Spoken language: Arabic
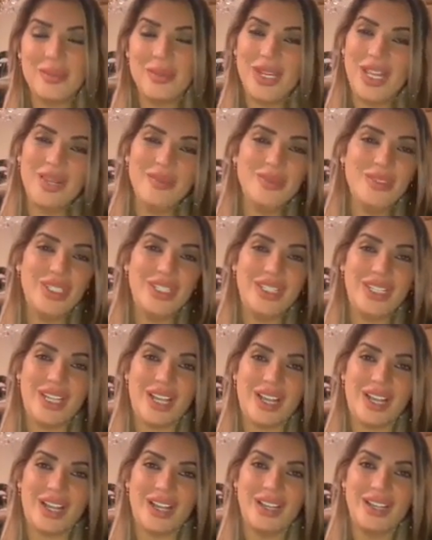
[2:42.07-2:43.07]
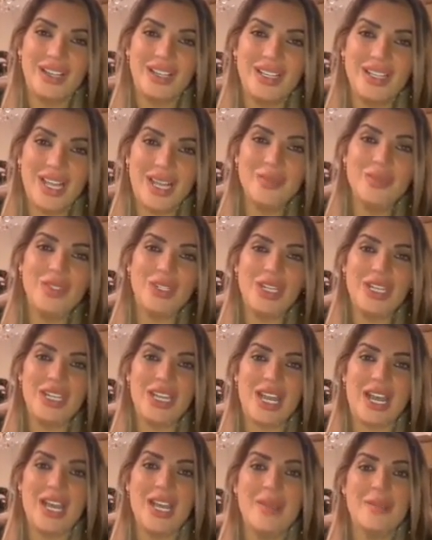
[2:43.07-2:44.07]
طب الحمد لله الحمد
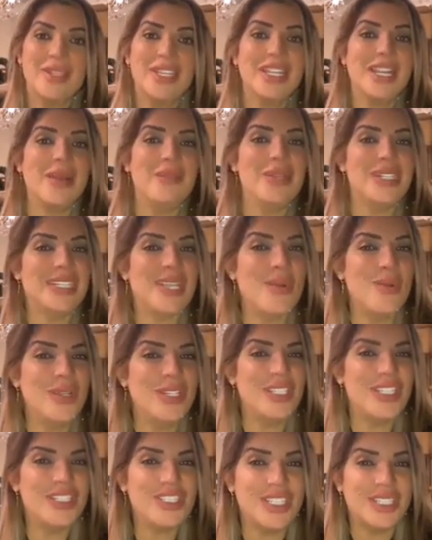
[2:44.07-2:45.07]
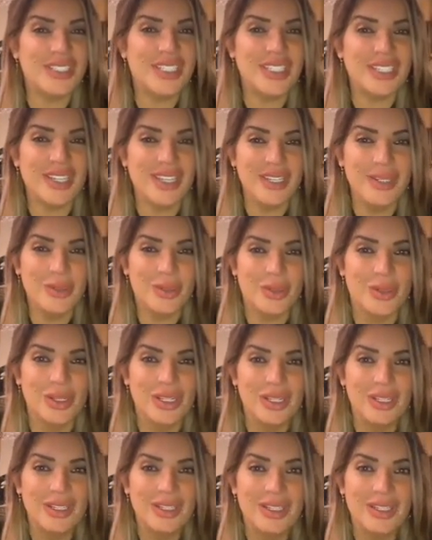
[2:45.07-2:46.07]
لله بعدين عم نكون إشي كتير حلو
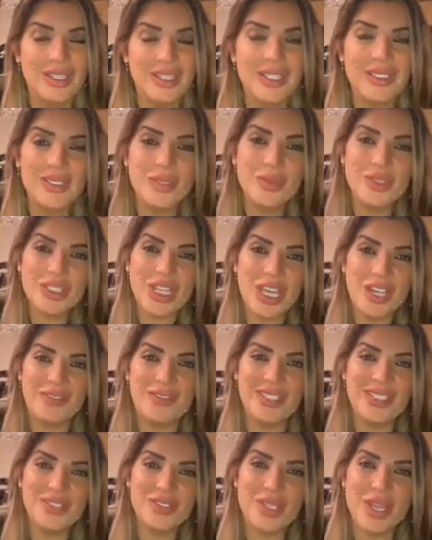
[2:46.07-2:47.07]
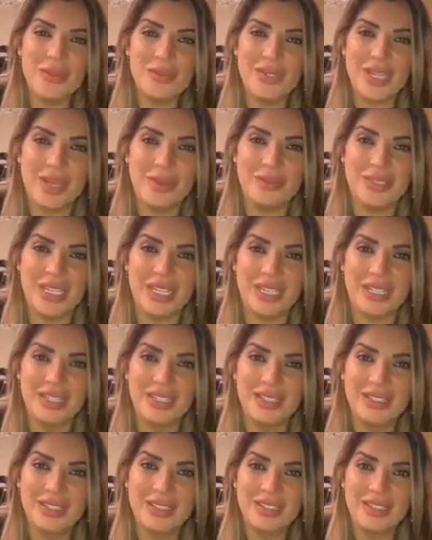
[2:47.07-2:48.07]
انتم مش عارفين شو عم نعمل
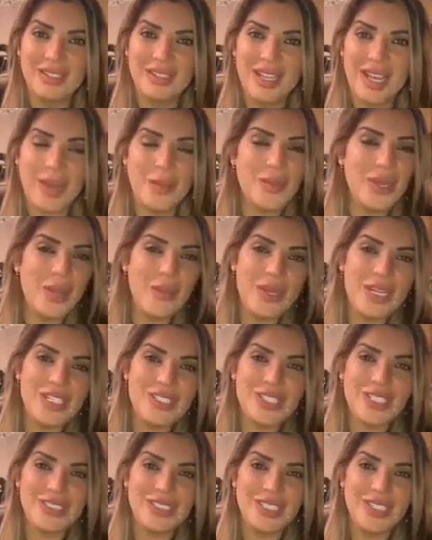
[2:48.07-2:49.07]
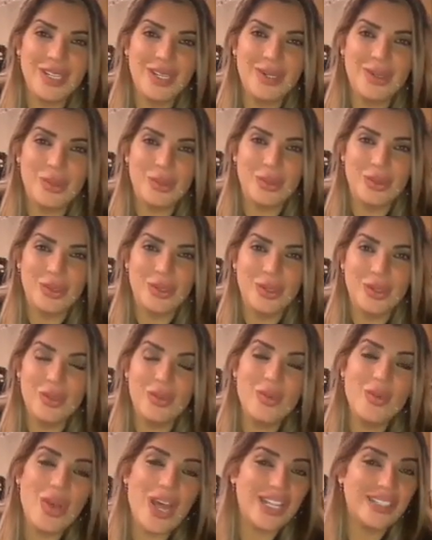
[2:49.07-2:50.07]
عم نعمل إشي كتير حلو
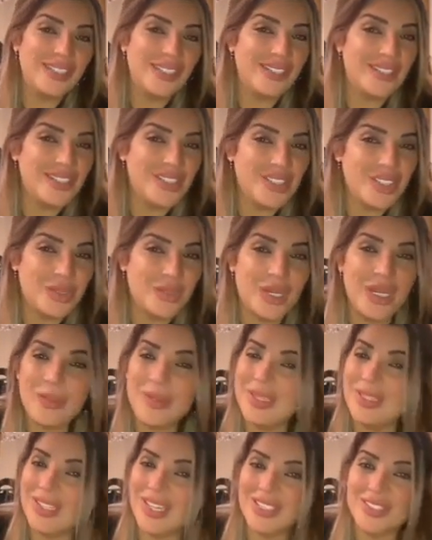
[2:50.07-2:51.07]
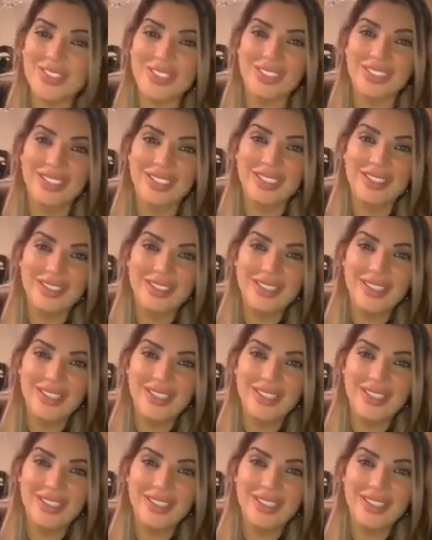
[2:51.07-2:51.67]
ومو اخذين إشي ولا بدنا إشي